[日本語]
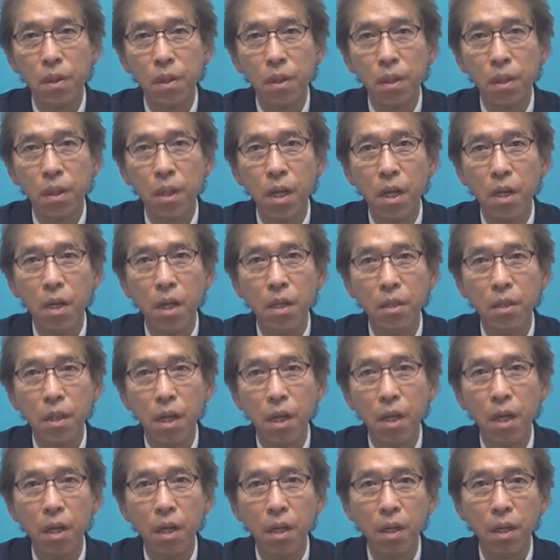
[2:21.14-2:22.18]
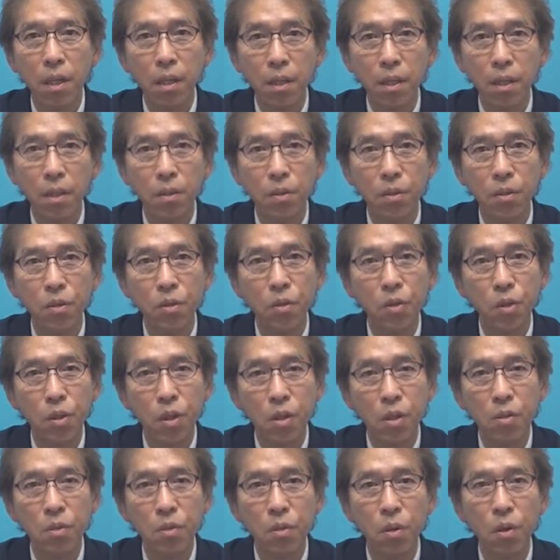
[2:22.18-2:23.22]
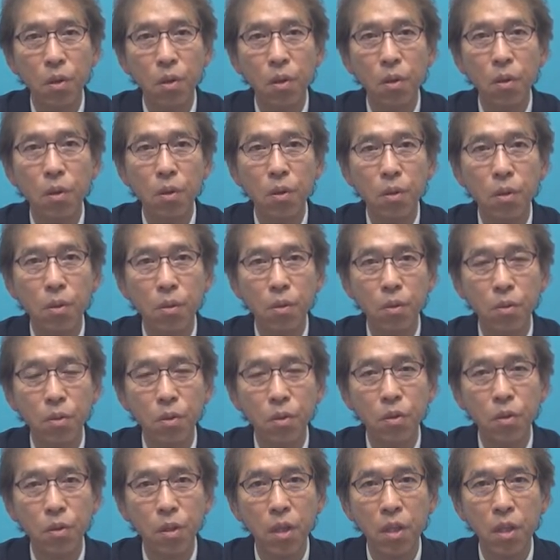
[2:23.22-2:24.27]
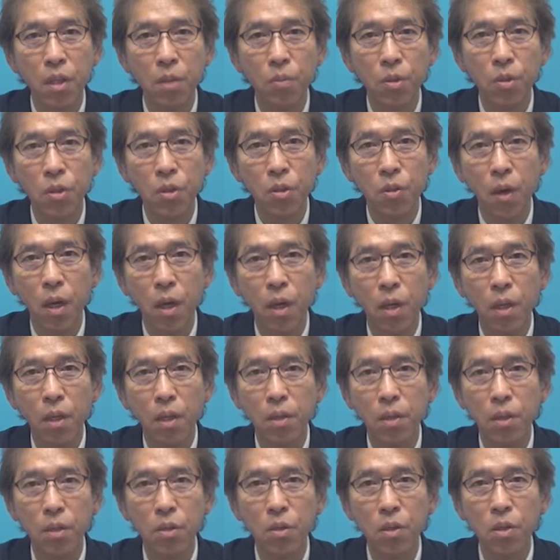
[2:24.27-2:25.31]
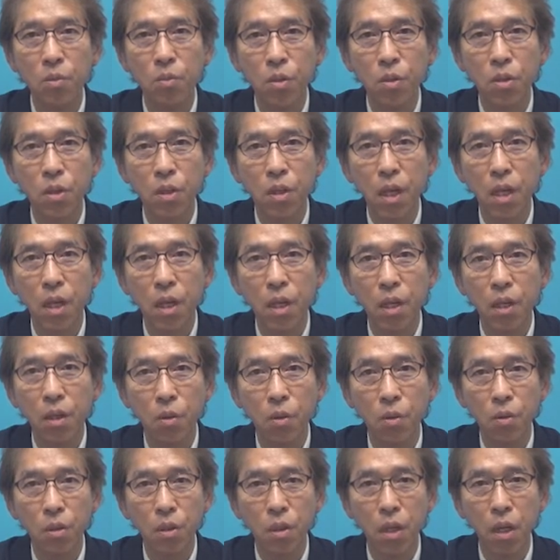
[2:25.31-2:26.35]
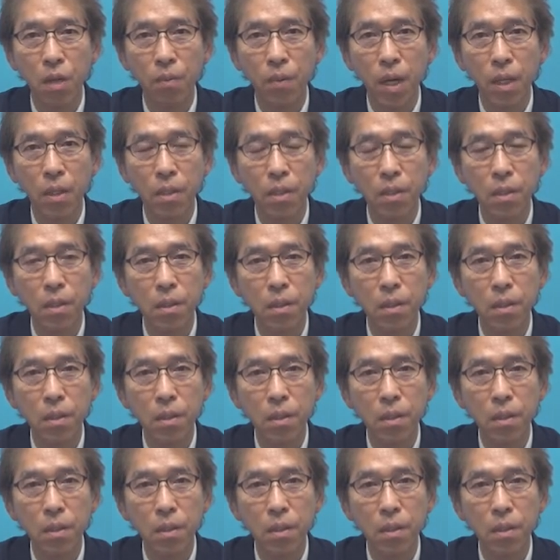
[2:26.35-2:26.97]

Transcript: 左端から入力していくと、入力された文字は白い文字で表示されます。